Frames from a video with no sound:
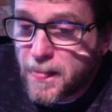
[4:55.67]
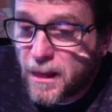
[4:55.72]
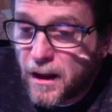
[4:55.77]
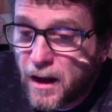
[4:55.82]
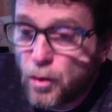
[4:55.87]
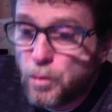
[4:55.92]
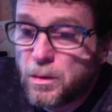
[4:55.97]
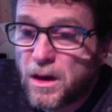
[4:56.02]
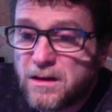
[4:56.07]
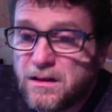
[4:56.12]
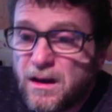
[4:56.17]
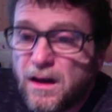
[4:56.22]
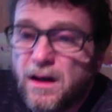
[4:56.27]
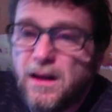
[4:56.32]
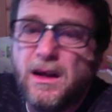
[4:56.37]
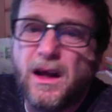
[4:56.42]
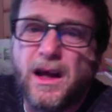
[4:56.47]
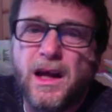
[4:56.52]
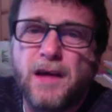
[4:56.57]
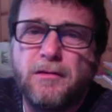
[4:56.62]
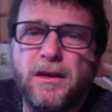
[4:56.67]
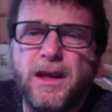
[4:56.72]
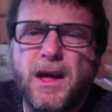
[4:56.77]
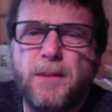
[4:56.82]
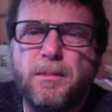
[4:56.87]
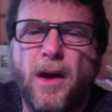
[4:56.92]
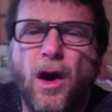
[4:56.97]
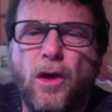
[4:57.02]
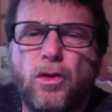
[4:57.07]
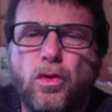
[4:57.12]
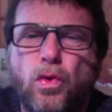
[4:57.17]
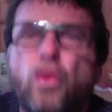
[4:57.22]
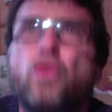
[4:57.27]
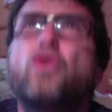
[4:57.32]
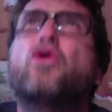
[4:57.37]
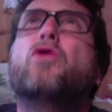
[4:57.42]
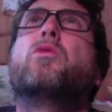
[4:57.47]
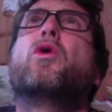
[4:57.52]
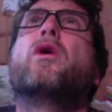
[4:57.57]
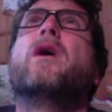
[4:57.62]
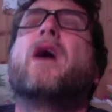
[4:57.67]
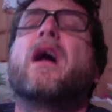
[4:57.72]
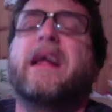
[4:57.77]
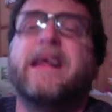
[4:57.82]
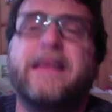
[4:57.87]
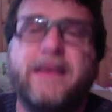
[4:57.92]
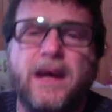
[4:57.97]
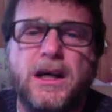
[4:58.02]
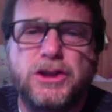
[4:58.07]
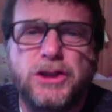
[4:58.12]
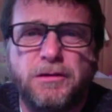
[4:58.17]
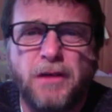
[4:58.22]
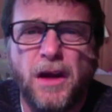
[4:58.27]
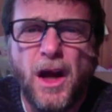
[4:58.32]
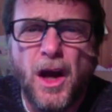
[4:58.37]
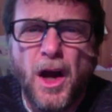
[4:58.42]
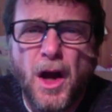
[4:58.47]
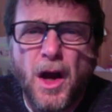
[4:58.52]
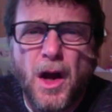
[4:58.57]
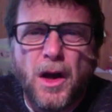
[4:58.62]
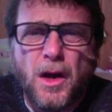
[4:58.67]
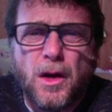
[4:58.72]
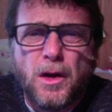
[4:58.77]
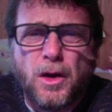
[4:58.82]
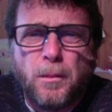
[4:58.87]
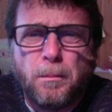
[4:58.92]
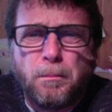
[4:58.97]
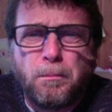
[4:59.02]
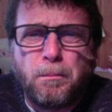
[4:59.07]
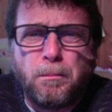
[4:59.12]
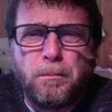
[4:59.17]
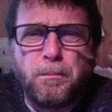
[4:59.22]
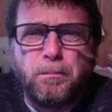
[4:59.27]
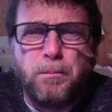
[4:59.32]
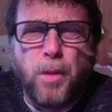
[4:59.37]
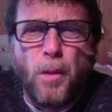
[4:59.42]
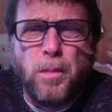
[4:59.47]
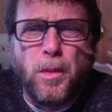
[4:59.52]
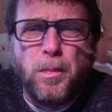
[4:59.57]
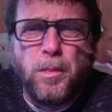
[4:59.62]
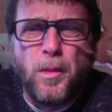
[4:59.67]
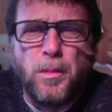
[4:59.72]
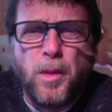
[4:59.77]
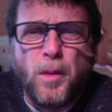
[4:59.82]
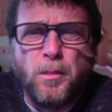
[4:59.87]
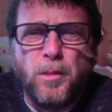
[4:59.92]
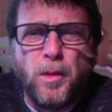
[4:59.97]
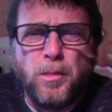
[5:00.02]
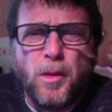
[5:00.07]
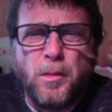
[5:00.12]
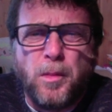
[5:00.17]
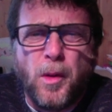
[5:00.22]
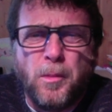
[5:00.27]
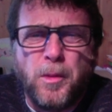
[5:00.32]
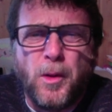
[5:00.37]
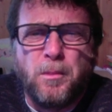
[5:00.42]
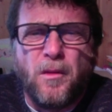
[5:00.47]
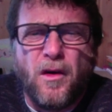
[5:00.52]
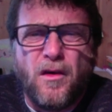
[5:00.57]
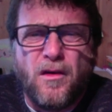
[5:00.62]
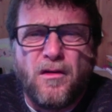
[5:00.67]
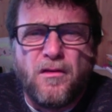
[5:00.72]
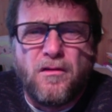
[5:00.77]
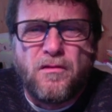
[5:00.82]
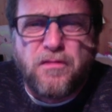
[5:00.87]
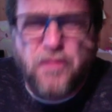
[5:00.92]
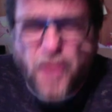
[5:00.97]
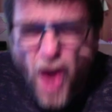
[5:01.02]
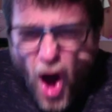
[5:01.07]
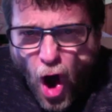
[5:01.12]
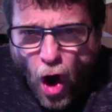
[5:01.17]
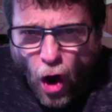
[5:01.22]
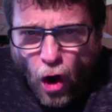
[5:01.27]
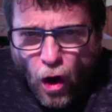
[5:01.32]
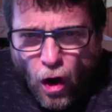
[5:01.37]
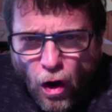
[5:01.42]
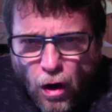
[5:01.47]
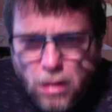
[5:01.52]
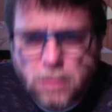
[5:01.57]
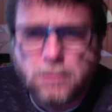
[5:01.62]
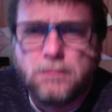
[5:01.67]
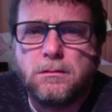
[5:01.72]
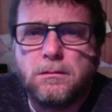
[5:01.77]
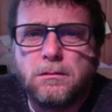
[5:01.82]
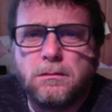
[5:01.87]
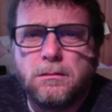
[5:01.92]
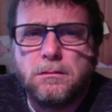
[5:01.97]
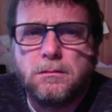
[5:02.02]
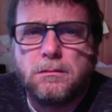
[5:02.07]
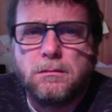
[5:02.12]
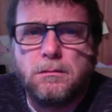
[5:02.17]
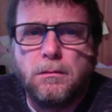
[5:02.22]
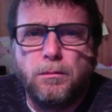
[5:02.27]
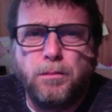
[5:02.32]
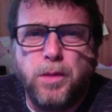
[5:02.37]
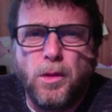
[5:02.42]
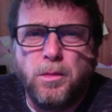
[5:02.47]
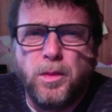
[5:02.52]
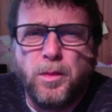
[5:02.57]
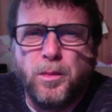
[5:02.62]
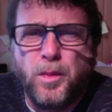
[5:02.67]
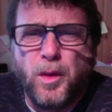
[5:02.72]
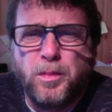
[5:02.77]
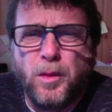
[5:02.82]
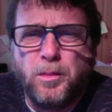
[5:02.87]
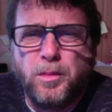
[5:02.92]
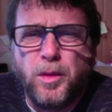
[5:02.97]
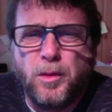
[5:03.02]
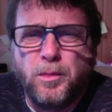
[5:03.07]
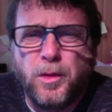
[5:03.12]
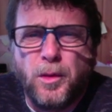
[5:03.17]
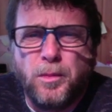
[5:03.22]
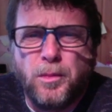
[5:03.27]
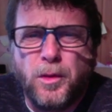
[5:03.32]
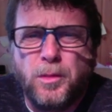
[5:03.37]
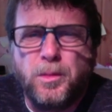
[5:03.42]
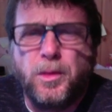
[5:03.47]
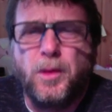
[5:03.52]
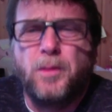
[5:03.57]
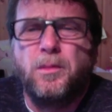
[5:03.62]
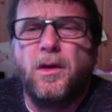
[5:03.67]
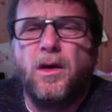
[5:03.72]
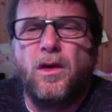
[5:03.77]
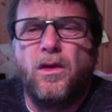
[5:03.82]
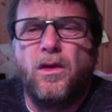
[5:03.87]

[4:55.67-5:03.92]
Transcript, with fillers: Et au matin, il est réveillé par un drôle de bruit à l'étage. Ça fait boum boum boum boum boum boum boum vlan boum boum boum boum boum boum boum boum